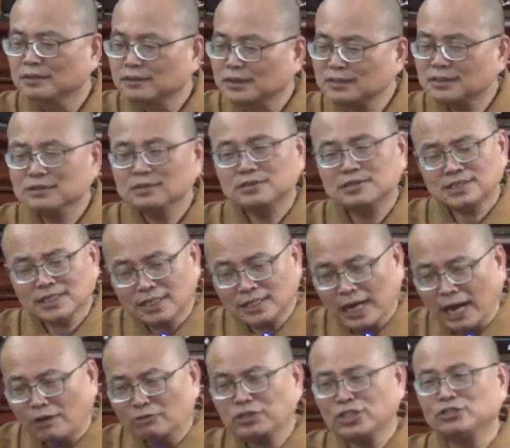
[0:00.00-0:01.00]
但是这个
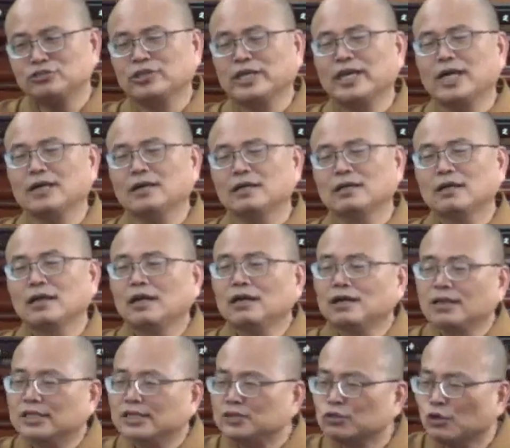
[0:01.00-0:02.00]
好解决啊，
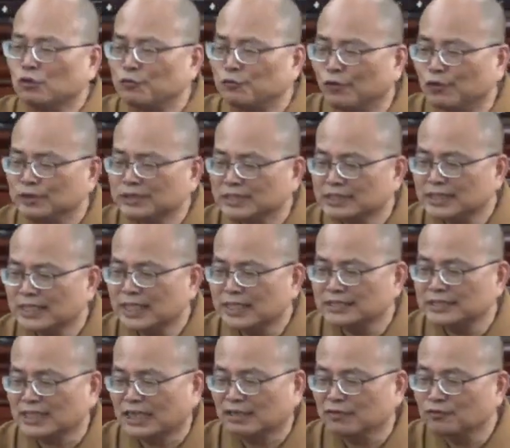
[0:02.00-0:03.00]
你说佛是这
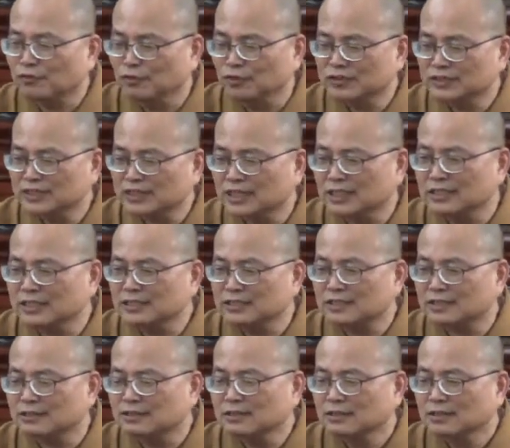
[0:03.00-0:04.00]
样讲，佛是这个意
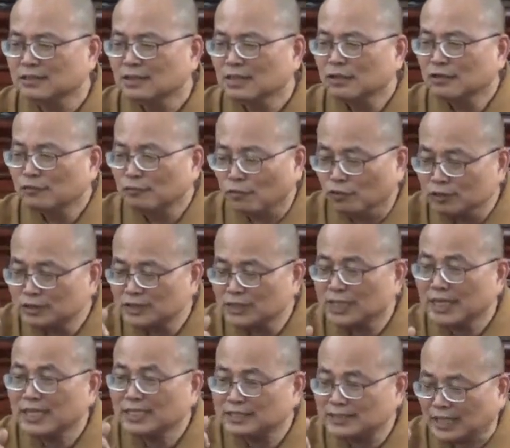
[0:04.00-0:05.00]
思，佛
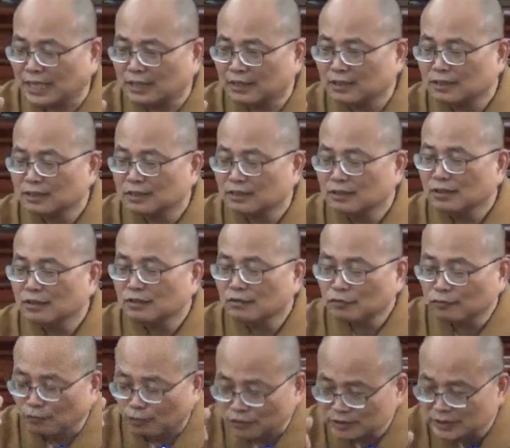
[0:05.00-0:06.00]
这样讲。
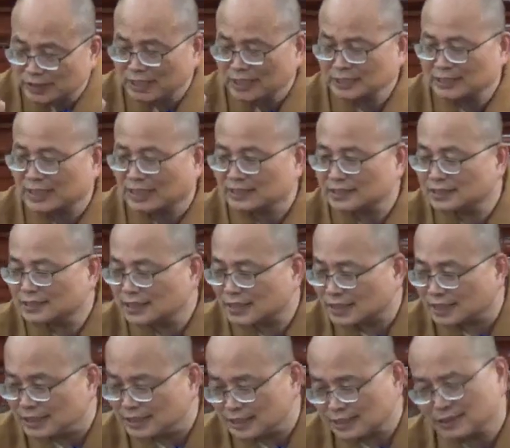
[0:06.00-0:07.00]
佛这样讲是这
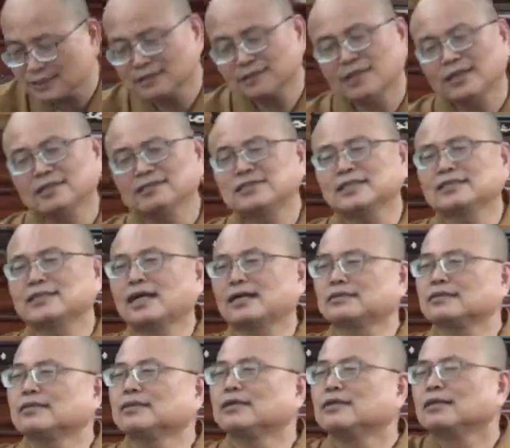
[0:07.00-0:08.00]
个意思，很简
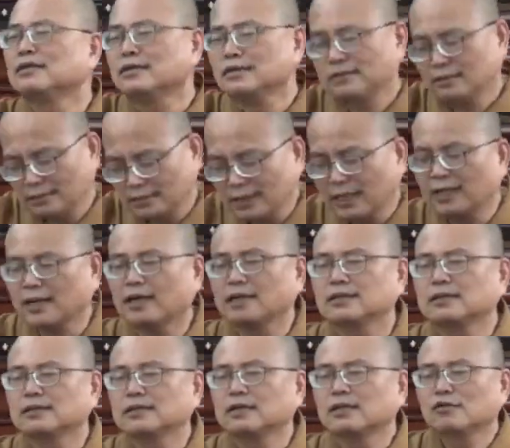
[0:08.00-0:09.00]
单。你看，
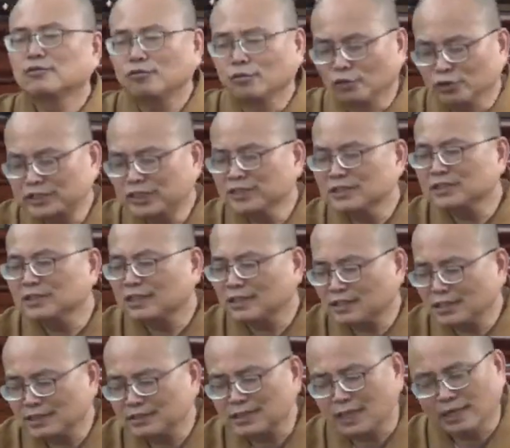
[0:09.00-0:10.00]
佛亲自跟他